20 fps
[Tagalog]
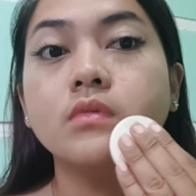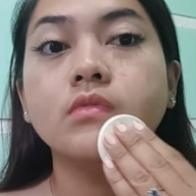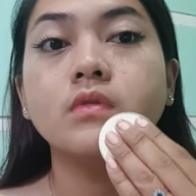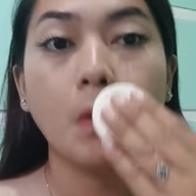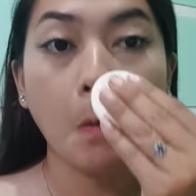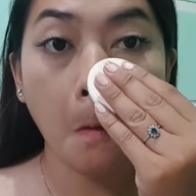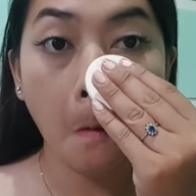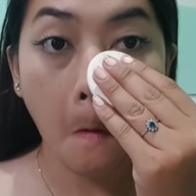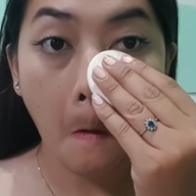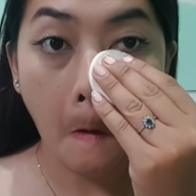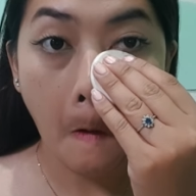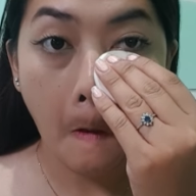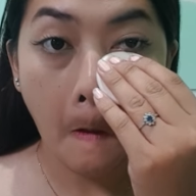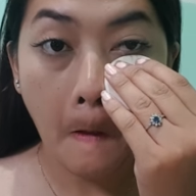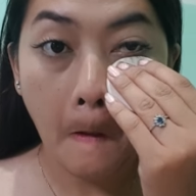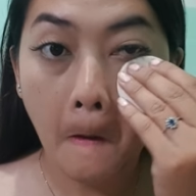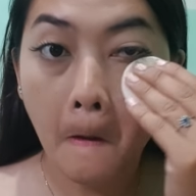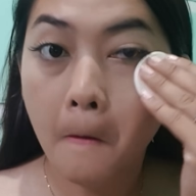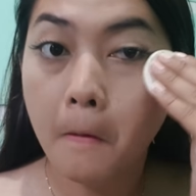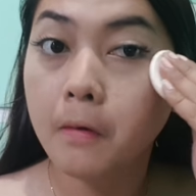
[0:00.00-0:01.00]
um,
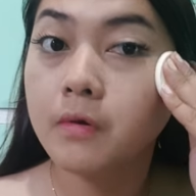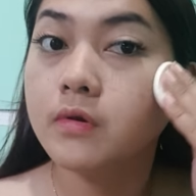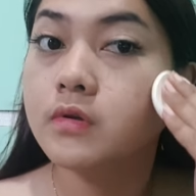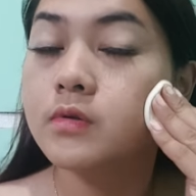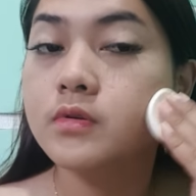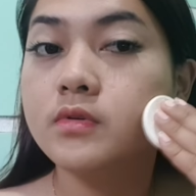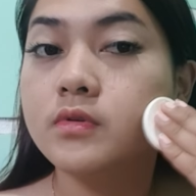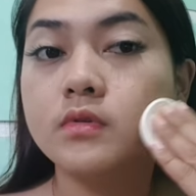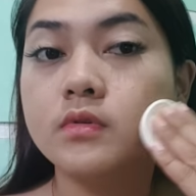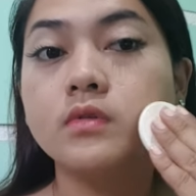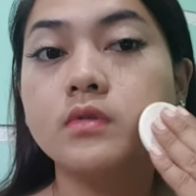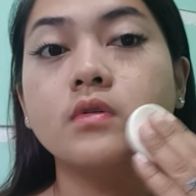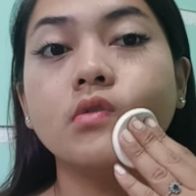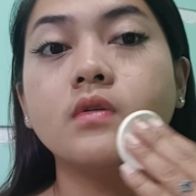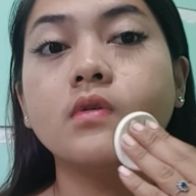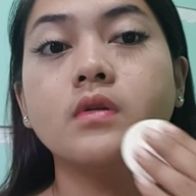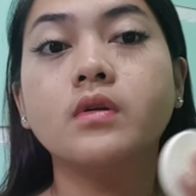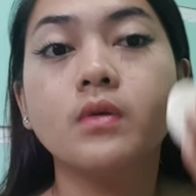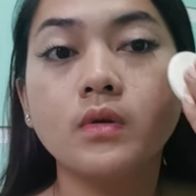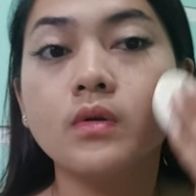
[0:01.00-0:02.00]
makeup brush,
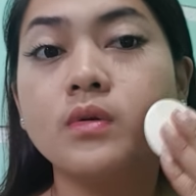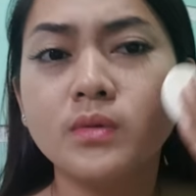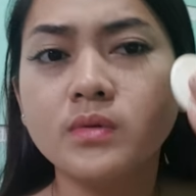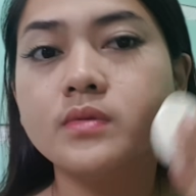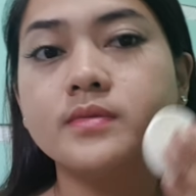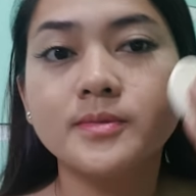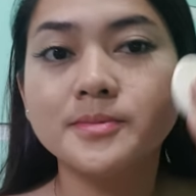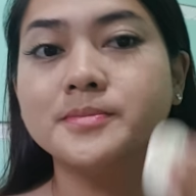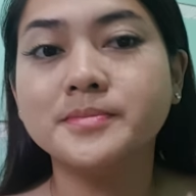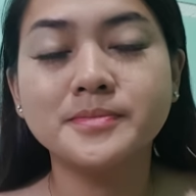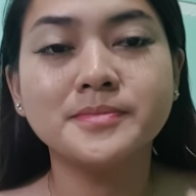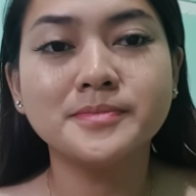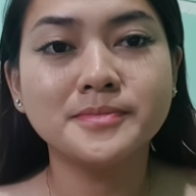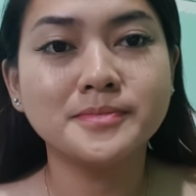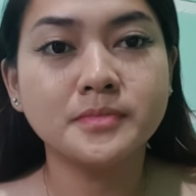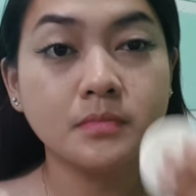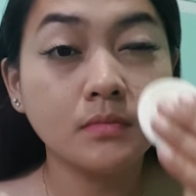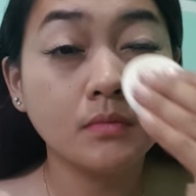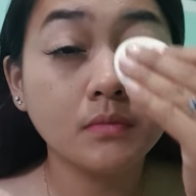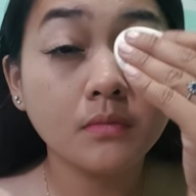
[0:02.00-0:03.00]
ito na yung
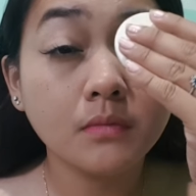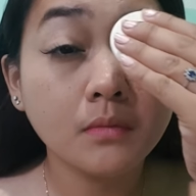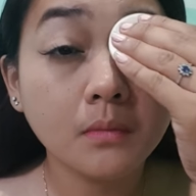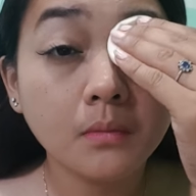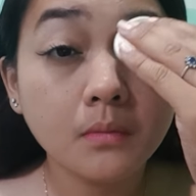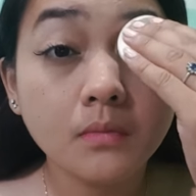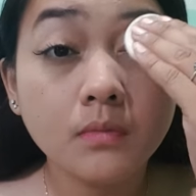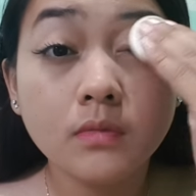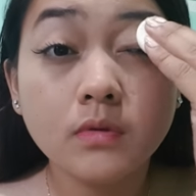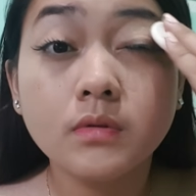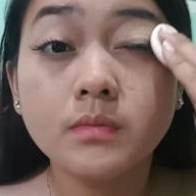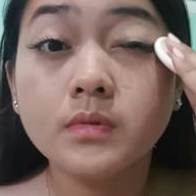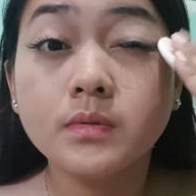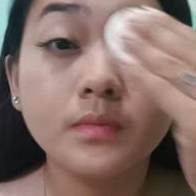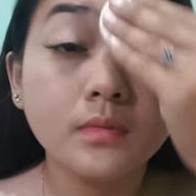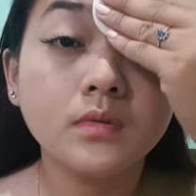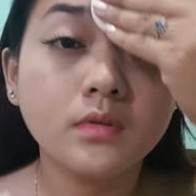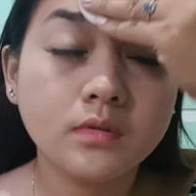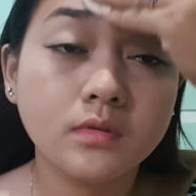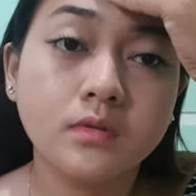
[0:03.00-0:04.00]
gamit natin, yung
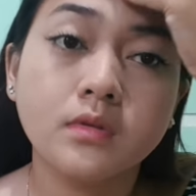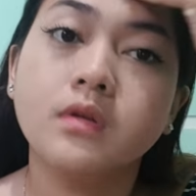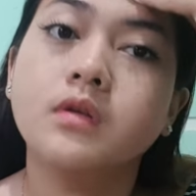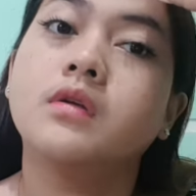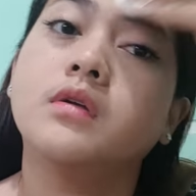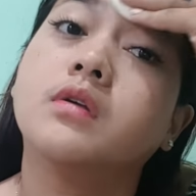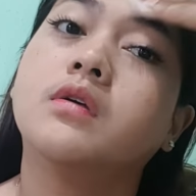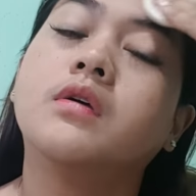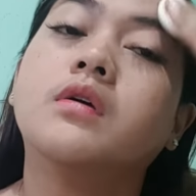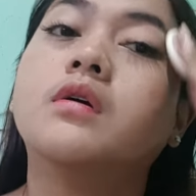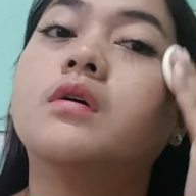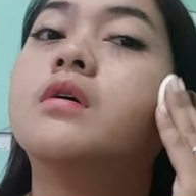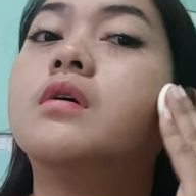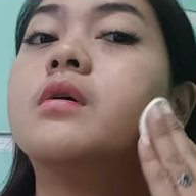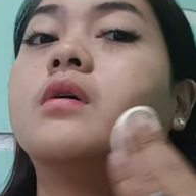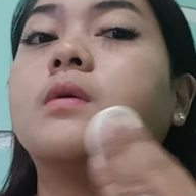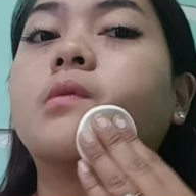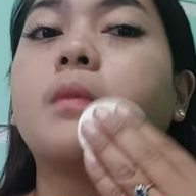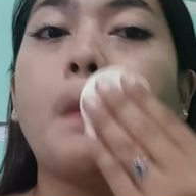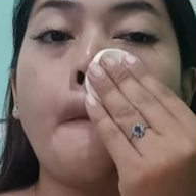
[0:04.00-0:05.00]
sponge na
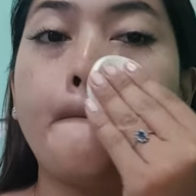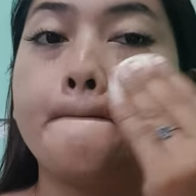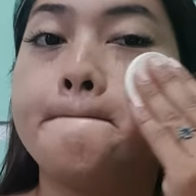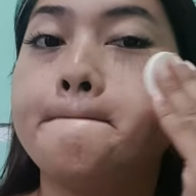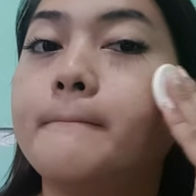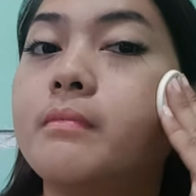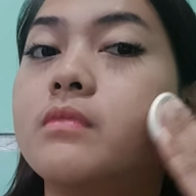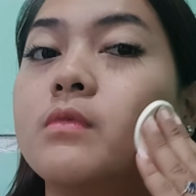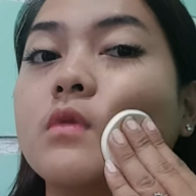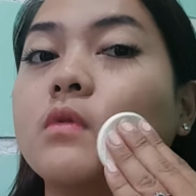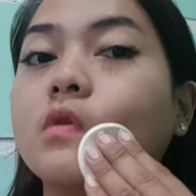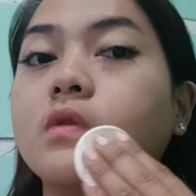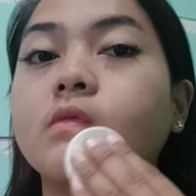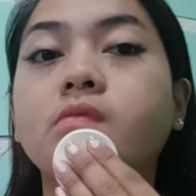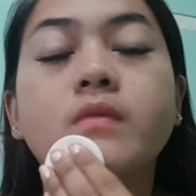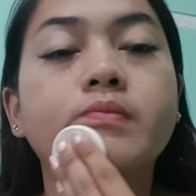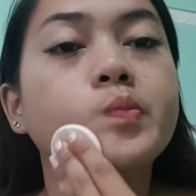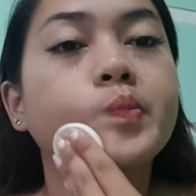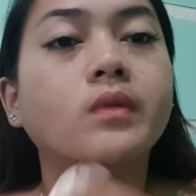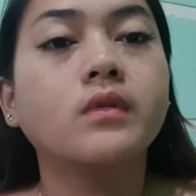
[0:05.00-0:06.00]
kasama sa
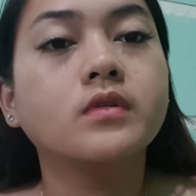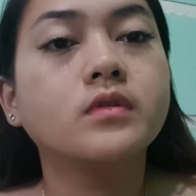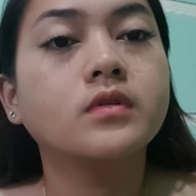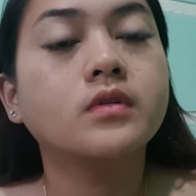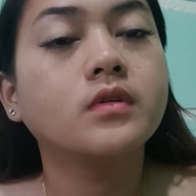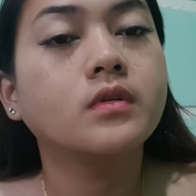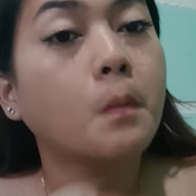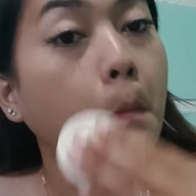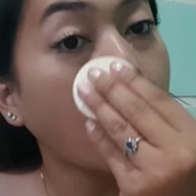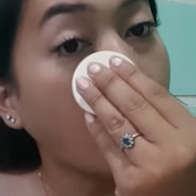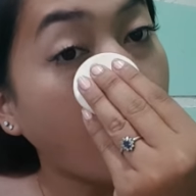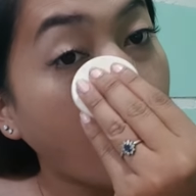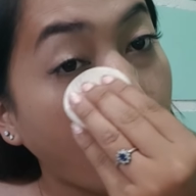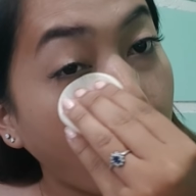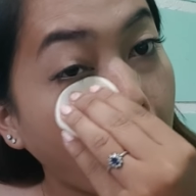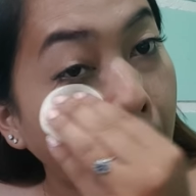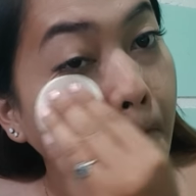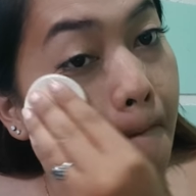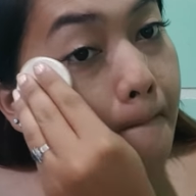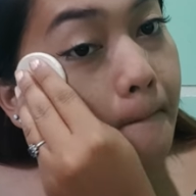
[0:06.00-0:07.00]
ating powder.
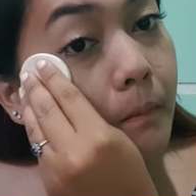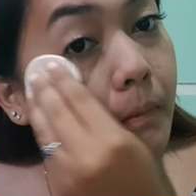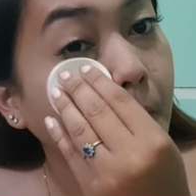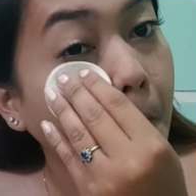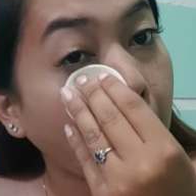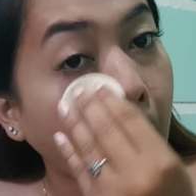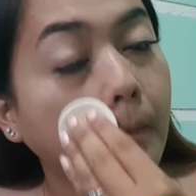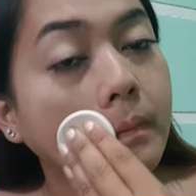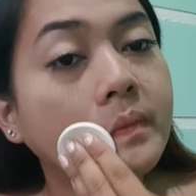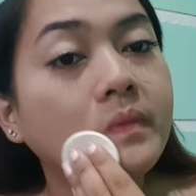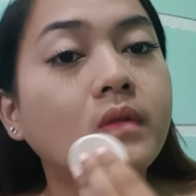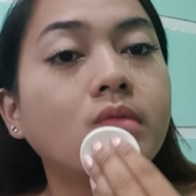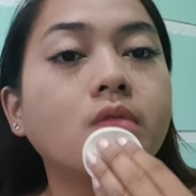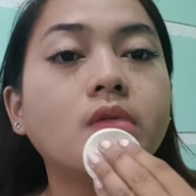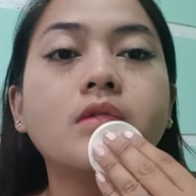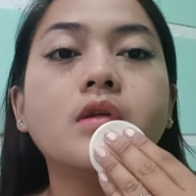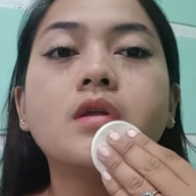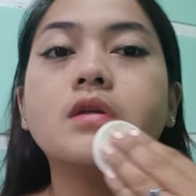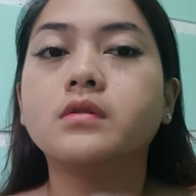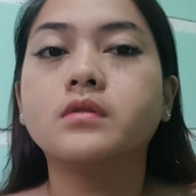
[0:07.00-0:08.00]
Tapos,
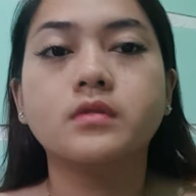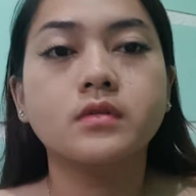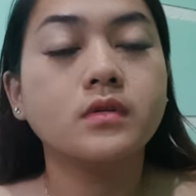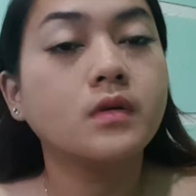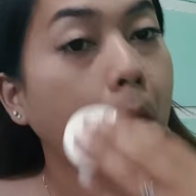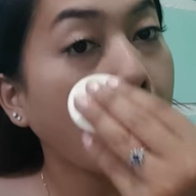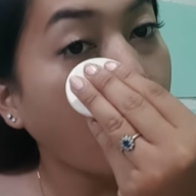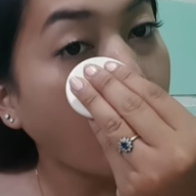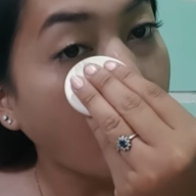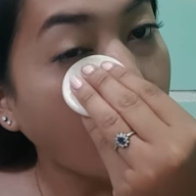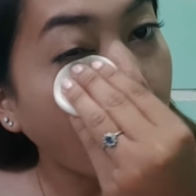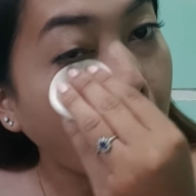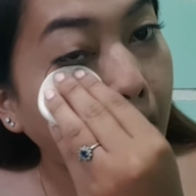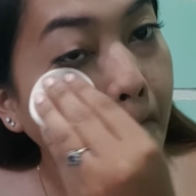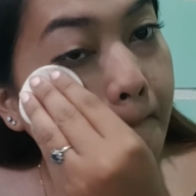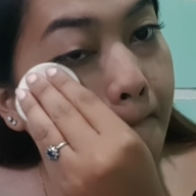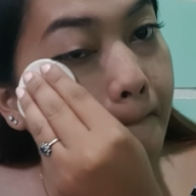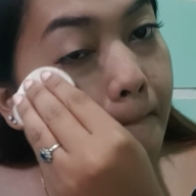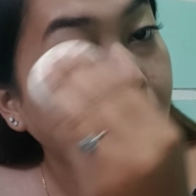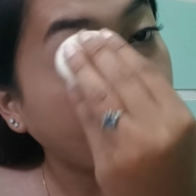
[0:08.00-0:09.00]
idab-dab lang natin
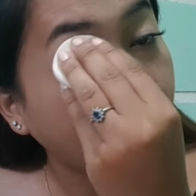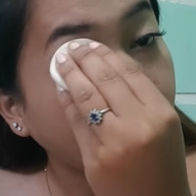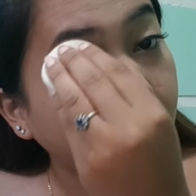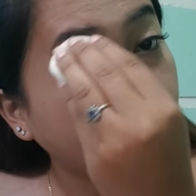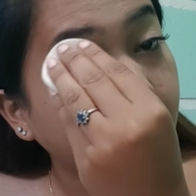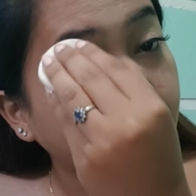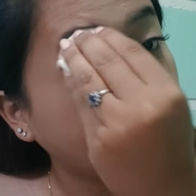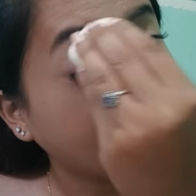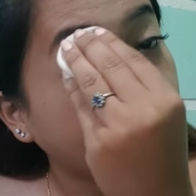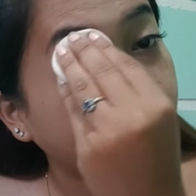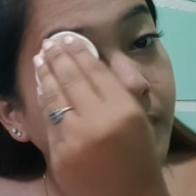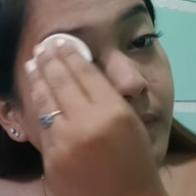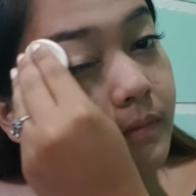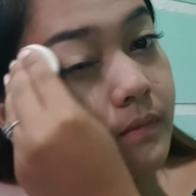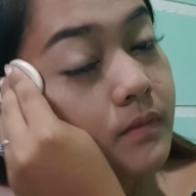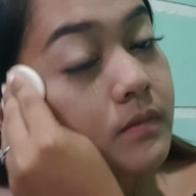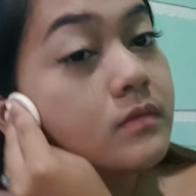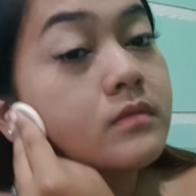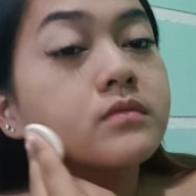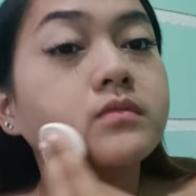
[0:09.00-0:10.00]
guys para hindi matanggal yung